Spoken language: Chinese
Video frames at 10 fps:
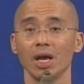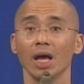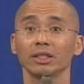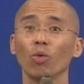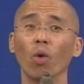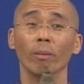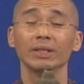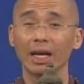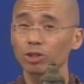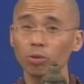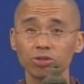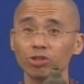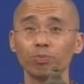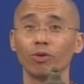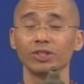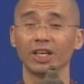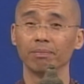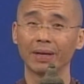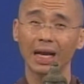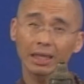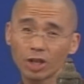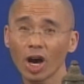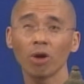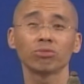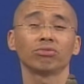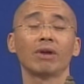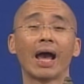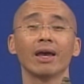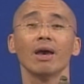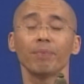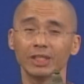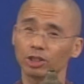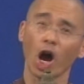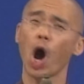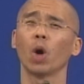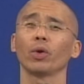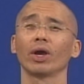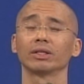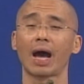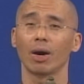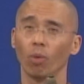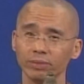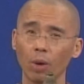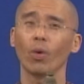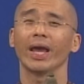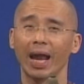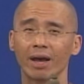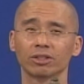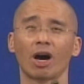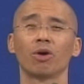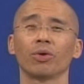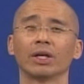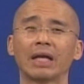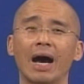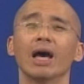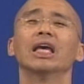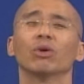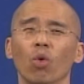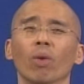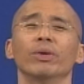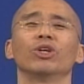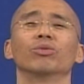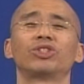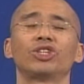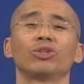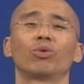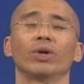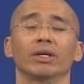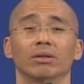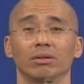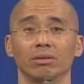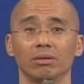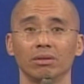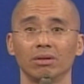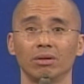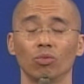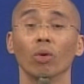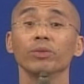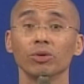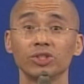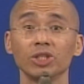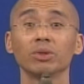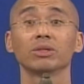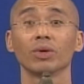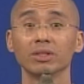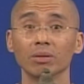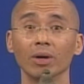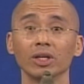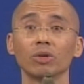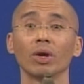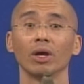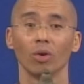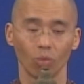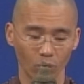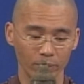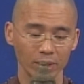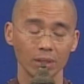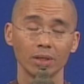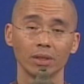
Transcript: 这我们得要抽丝剥茧，把它给挑出来，并且超越它。我们在未来要超越它，因为我们有机会了。我们有机会是为什么？因为我们